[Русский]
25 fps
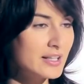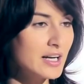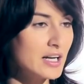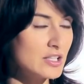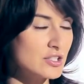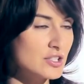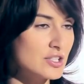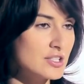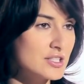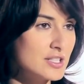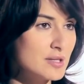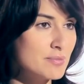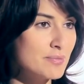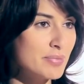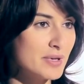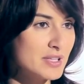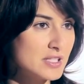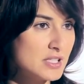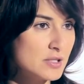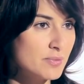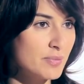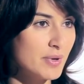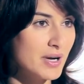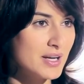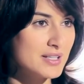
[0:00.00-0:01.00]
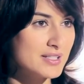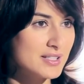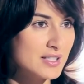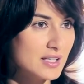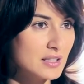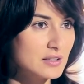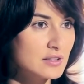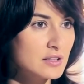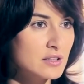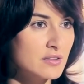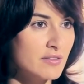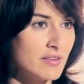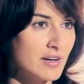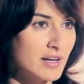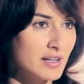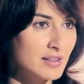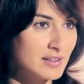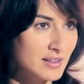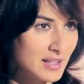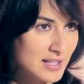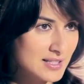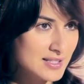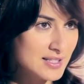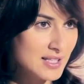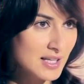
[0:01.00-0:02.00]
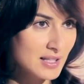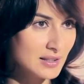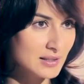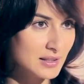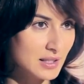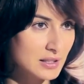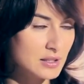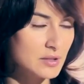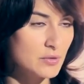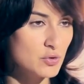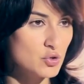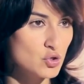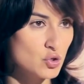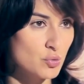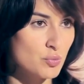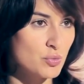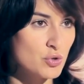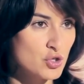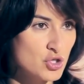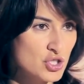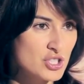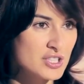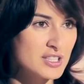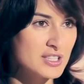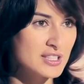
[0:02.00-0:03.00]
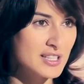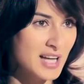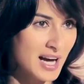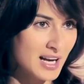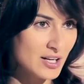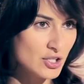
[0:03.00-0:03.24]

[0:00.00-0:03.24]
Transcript: Каждый день просыпаясь и открывая глаза для того, чтобы жить